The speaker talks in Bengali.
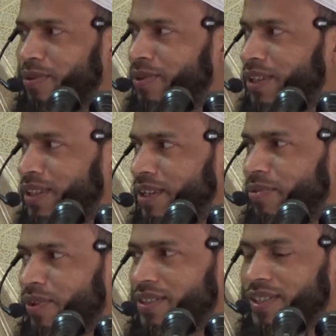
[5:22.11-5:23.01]
করে দিয়ে
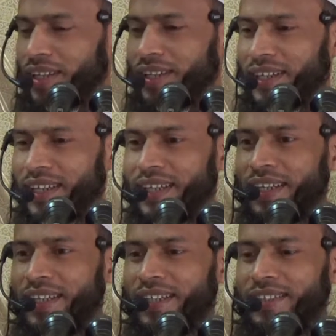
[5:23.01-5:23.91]
বলেছেন
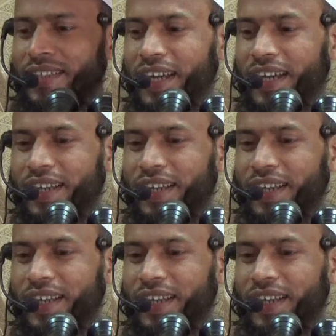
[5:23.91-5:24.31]
যে